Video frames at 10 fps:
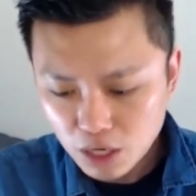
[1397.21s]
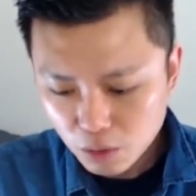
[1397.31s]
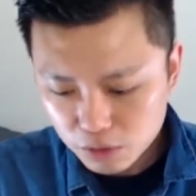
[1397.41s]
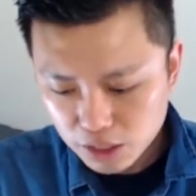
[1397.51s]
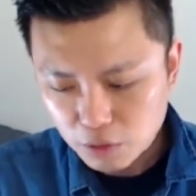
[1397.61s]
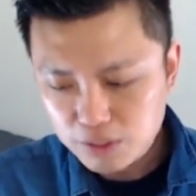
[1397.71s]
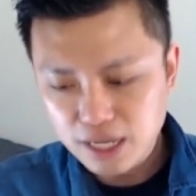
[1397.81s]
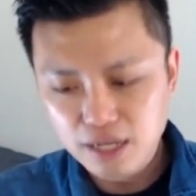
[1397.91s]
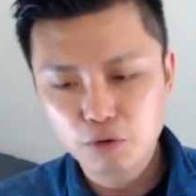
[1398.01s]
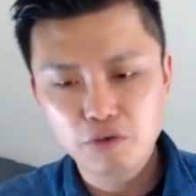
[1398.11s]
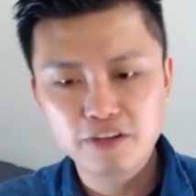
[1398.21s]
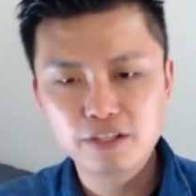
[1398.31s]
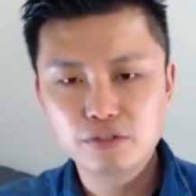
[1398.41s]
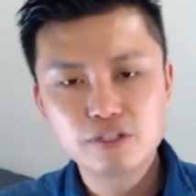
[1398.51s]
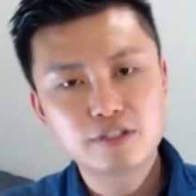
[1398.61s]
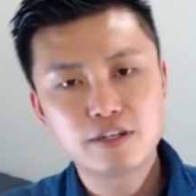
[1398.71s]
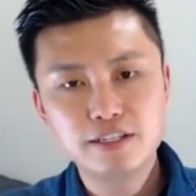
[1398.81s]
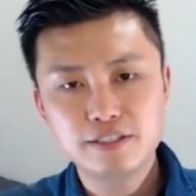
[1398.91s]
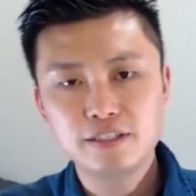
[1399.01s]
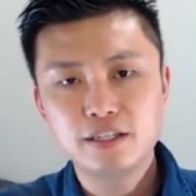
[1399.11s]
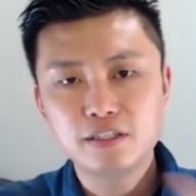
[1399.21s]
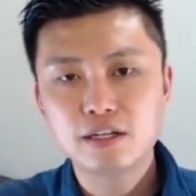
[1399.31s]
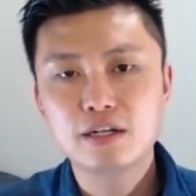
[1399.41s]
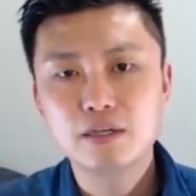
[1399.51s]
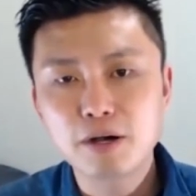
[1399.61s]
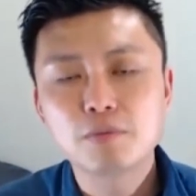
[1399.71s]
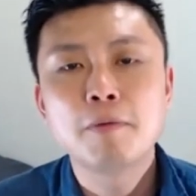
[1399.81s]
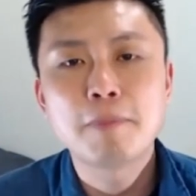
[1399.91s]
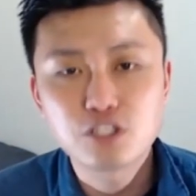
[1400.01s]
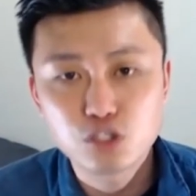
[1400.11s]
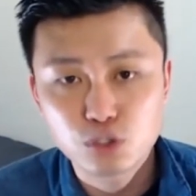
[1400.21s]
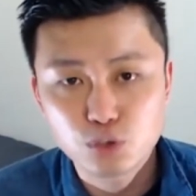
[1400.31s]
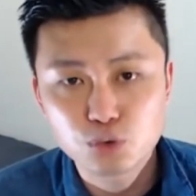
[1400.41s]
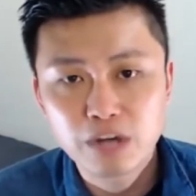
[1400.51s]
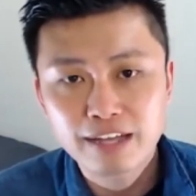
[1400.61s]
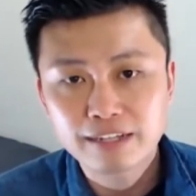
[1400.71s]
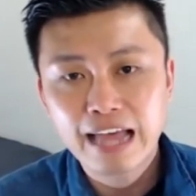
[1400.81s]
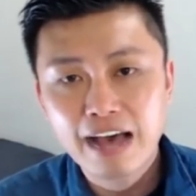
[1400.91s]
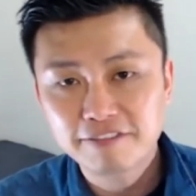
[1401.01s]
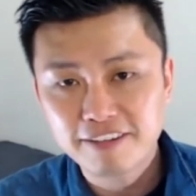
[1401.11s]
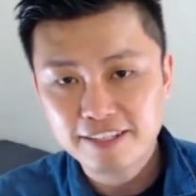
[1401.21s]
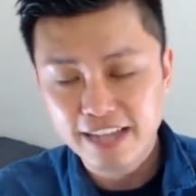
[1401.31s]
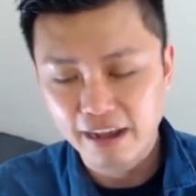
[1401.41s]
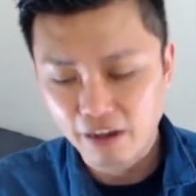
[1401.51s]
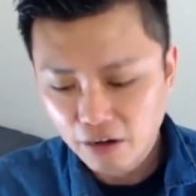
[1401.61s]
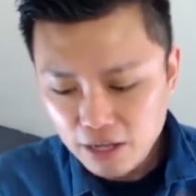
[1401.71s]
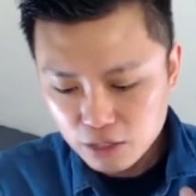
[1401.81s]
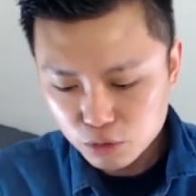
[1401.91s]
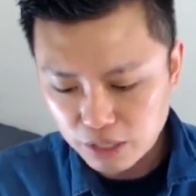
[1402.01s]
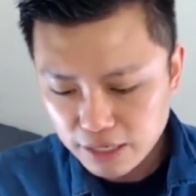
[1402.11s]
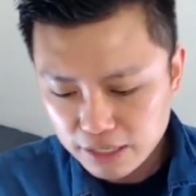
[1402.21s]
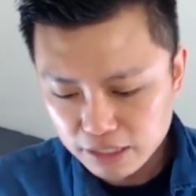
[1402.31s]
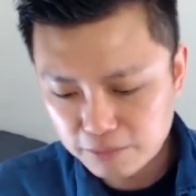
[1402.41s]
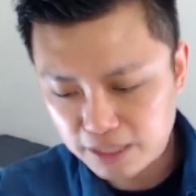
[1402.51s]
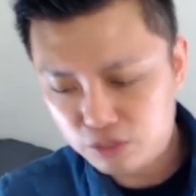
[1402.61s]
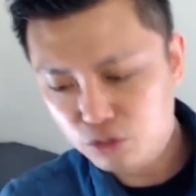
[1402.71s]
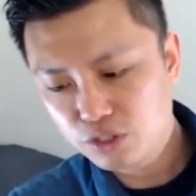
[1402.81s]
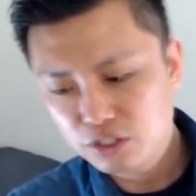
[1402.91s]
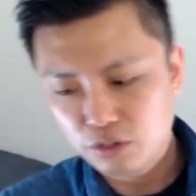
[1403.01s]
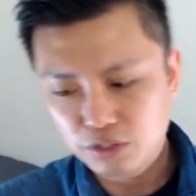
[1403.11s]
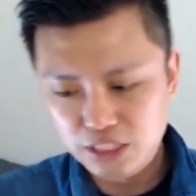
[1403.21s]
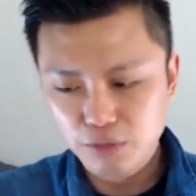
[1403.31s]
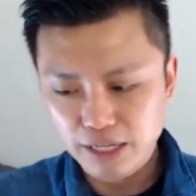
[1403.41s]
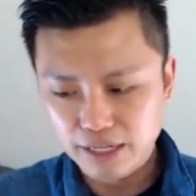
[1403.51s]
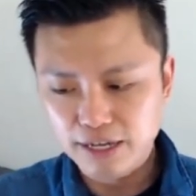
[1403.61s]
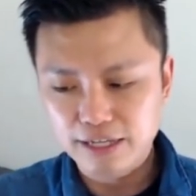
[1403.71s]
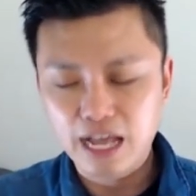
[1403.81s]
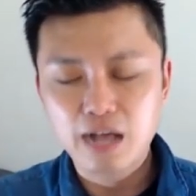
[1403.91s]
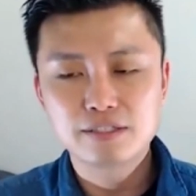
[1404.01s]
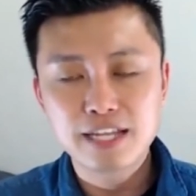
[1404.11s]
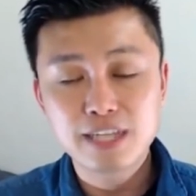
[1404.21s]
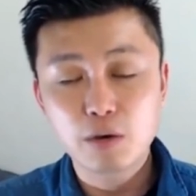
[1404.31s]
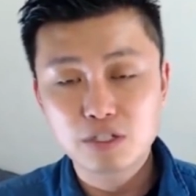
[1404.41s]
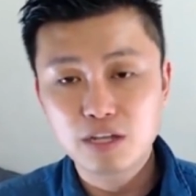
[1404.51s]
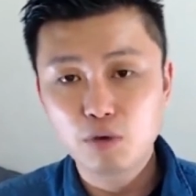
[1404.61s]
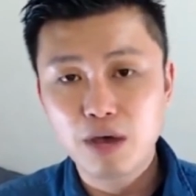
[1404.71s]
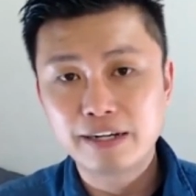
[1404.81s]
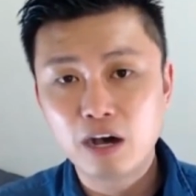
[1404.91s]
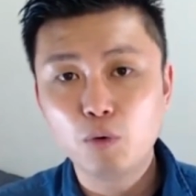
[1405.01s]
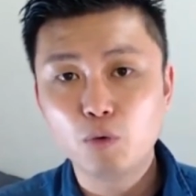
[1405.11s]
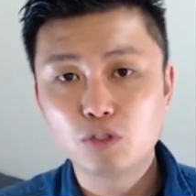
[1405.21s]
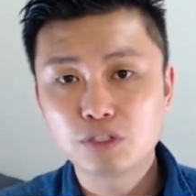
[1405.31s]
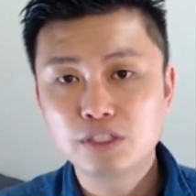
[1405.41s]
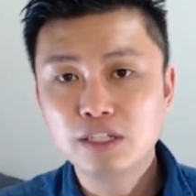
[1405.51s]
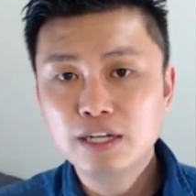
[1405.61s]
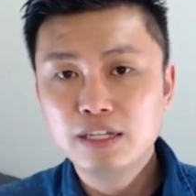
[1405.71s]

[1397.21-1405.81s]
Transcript: 我可能会在二月份就是设立新的这个包括 m o m 指数来跟大家分享哦，所以你们就是有机会也可以看参加我这一团，然后我就是